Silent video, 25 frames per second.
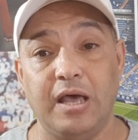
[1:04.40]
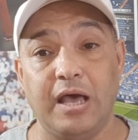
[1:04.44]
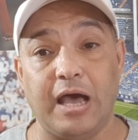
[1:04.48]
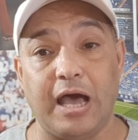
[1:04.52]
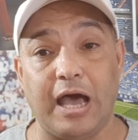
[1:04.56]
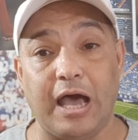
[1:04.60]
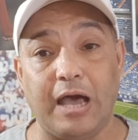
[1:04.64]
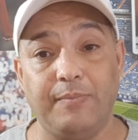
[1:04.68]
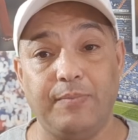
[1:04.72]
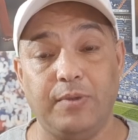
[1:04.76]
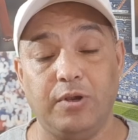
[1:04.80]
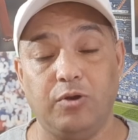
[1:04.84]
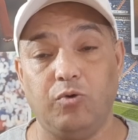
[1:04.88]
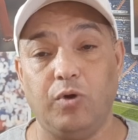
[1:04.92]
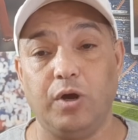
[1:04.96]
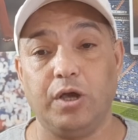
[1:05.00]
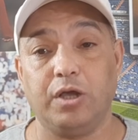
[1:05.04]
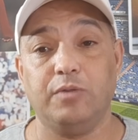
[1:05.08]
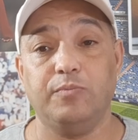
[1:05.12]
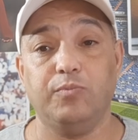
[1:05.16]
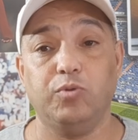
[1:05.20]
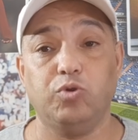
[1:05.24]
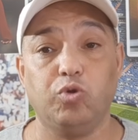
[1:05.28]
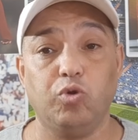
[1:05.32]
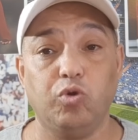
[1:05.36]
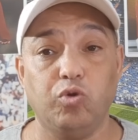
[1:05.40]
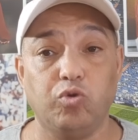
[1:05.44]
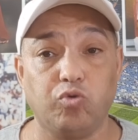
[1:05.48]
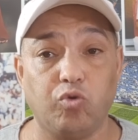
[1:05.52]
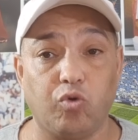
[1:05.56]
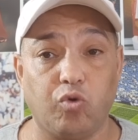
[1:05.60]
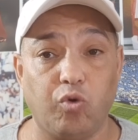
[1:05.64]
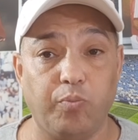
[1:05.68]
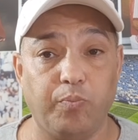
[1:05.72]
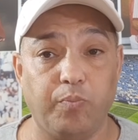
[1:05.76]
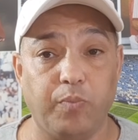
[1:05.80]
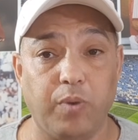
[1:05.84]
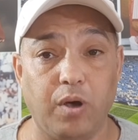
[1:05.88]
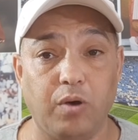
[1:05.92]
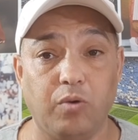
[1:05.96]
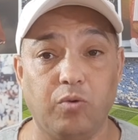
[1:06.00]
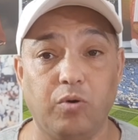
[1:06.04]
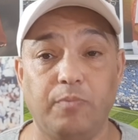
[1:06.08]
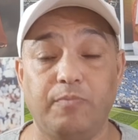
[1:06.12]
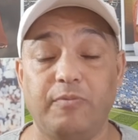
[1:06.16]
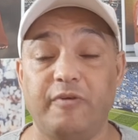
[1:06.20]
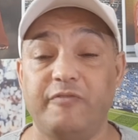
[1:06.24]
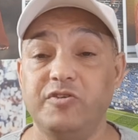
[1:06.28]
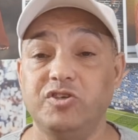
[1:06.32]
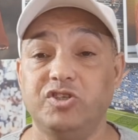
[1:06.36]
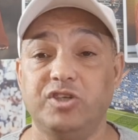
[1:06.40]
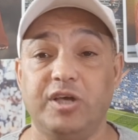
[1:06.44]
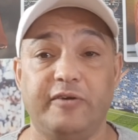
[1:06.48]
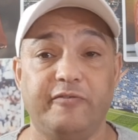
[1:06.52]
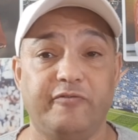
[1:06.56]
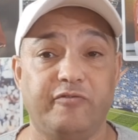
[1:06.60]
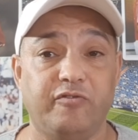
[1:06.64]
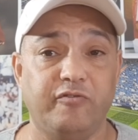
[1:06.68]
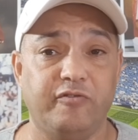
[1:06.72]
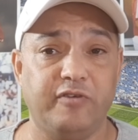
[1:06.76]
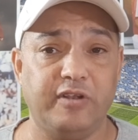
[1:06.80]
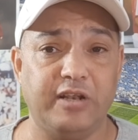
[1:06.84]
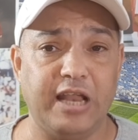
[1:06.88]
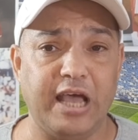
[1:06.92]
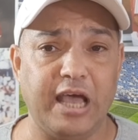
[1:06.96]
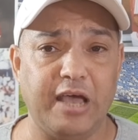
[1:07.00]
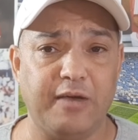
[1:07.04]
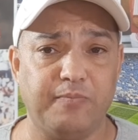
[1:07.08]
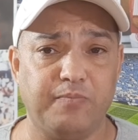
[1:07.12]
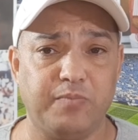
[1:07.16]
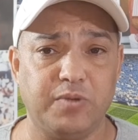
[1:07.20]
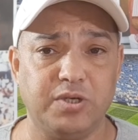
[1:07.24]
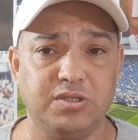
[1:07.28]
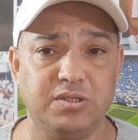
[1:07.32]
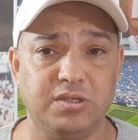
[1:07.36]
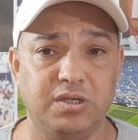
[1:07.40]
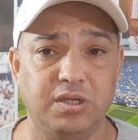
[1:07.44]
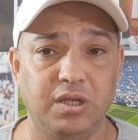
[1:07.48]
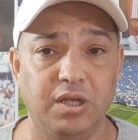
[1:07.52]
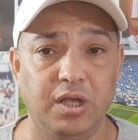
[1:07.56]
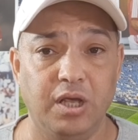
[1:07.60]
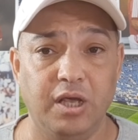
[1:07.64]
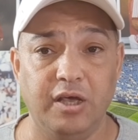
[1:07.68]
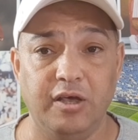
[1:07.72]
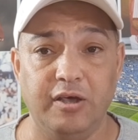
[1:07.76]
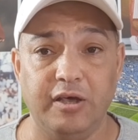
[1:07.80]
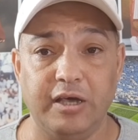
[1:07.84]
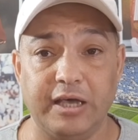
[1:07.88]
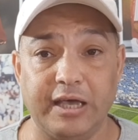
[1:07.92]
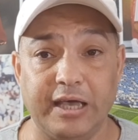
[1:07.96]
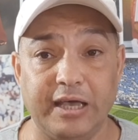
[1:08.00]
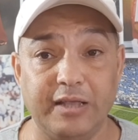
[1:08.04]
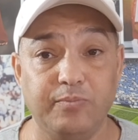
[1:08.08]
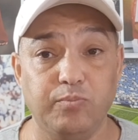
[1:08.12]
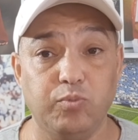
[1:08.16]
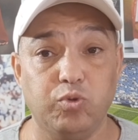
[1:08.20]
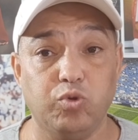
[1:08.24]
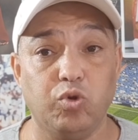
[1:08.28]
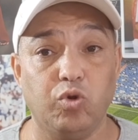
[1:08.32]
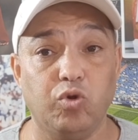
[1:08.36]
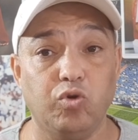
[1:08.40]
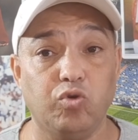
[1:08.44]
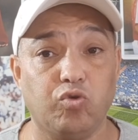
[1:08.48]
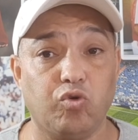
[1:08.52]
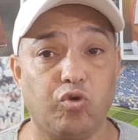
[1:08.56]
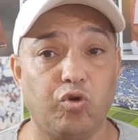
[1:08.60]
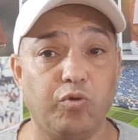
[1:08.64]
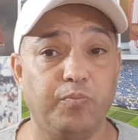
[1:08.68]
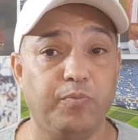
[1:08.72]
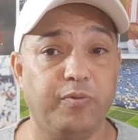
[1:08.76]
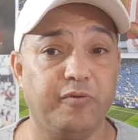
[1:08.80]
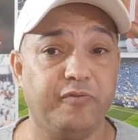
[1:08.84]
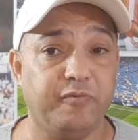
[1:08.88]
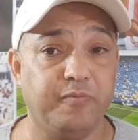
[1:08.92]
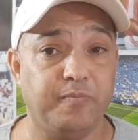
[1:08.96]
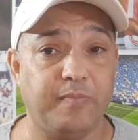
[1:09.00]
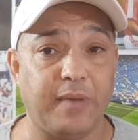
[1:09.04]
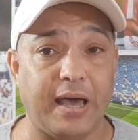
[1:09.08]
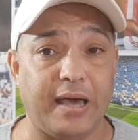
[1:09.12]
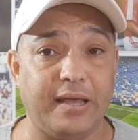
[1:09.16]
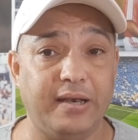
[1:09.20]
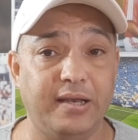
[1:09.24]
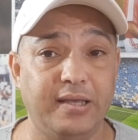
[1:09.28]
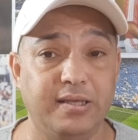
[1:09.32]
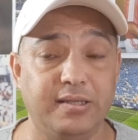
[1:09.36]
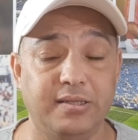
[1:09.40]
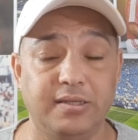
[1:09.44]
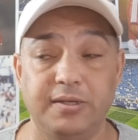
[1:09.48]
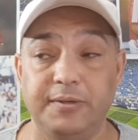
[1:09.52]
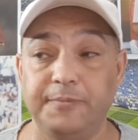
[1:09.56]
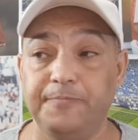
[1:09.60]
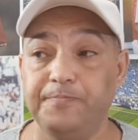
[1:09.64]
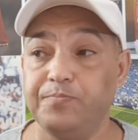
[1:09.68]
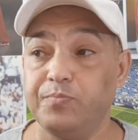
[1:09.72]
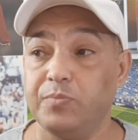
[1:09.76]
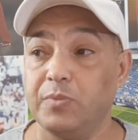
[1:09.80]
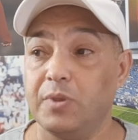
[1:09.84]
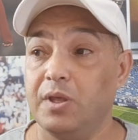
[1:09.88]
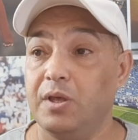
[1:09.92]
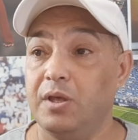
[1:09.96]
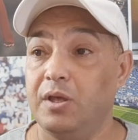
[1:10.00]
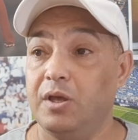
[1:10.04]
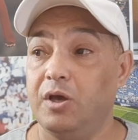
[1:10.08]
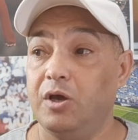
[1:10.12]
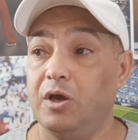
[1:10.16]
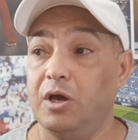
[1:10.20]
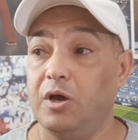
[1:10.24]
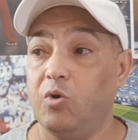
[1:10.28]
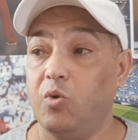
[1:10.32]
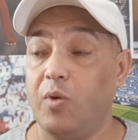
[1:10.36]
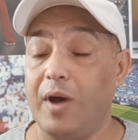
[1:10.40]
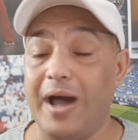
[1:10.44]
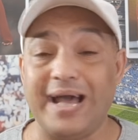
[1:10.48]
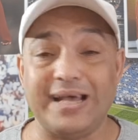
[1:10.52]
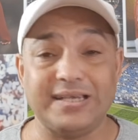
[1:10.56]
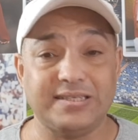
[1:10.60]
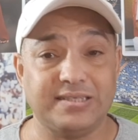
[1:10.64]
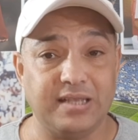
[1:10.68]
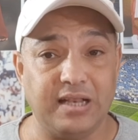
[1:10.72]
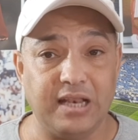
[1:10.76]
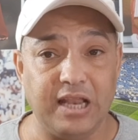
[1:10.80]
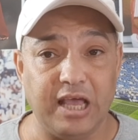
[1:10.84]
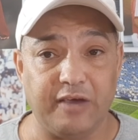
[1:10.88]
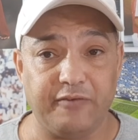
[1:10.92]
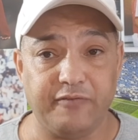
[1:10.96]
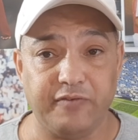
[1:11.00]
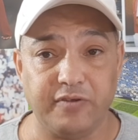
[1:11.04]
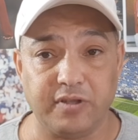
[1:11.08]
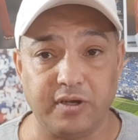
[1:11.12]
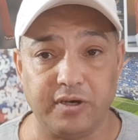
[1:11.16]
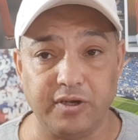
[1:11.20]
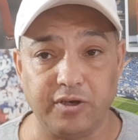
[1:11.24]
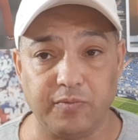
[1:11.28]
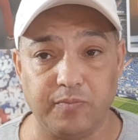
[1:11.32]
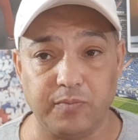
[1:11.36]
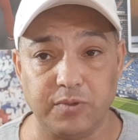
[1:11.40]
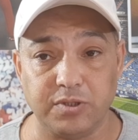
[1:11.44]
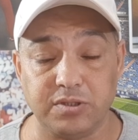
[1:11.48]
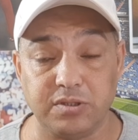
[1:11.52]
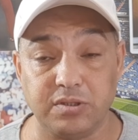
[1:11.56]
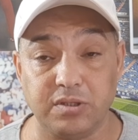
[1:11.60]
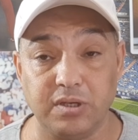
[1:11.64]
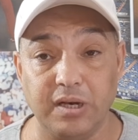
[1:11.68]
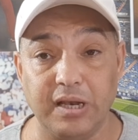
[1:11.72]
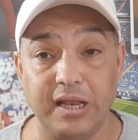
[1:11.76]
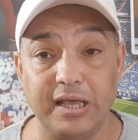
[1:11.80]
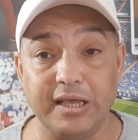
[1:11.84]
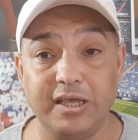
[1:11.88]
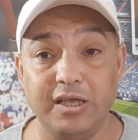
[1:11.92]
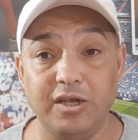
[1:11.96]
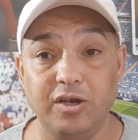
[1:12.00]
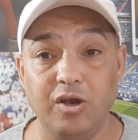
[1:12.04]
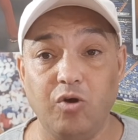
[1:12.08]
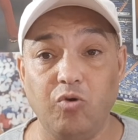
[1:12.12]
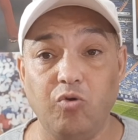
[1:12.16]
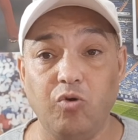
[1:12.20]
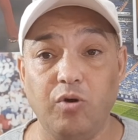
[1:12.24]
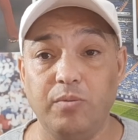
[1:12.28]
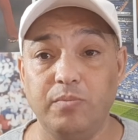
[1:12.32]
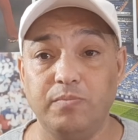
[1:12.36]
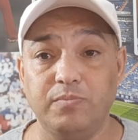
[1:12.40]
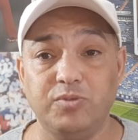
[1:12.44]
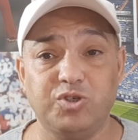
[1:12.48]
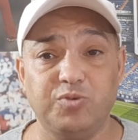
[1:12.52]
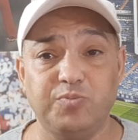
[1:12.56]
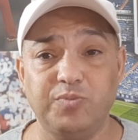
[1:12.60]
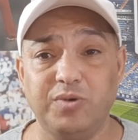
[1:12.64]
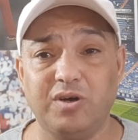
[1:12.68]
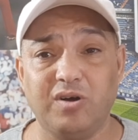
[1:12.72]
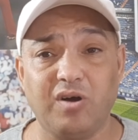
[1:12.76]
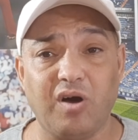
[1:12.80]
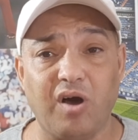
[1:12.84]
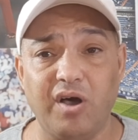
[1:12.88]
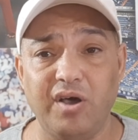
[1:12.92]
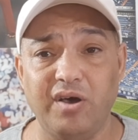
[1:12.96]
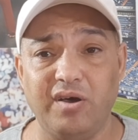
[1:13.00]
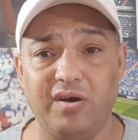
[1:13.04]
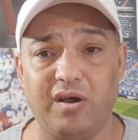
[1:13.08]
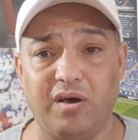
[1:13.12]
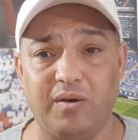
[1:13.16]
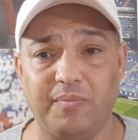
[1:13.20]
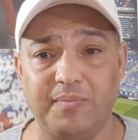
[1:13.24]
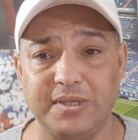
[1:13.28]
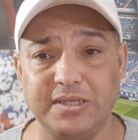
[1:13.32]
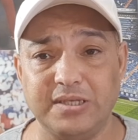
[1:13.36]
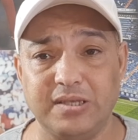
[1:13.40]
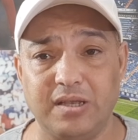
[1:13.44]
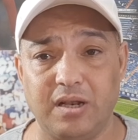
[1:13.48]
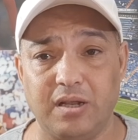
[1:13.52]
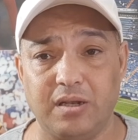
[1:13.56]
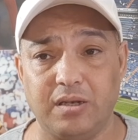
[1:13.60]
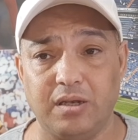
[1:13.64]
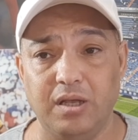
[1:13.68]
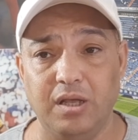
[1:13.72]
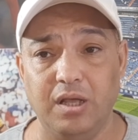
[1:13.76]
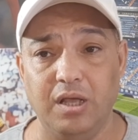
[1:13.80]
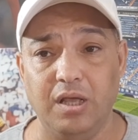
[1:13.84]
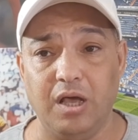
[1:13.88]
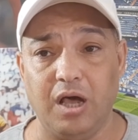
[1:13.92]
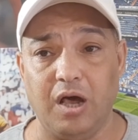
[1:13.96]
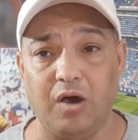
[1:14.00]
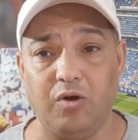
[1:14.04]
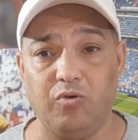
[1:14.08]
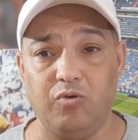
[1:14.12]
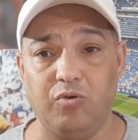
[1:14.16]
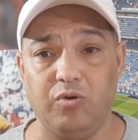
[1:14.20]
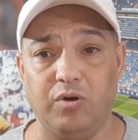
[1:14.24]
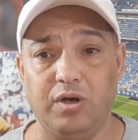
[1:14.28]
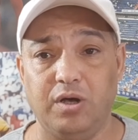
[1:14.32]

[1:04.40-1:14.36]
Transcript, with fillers: عامل واخد بطوله اوروبا فيش لاعب مصري خد بطوله اوروبا مع نادي هو احسن لاعب في تاريخ مصر لكن هو مش من القاهره مثلا او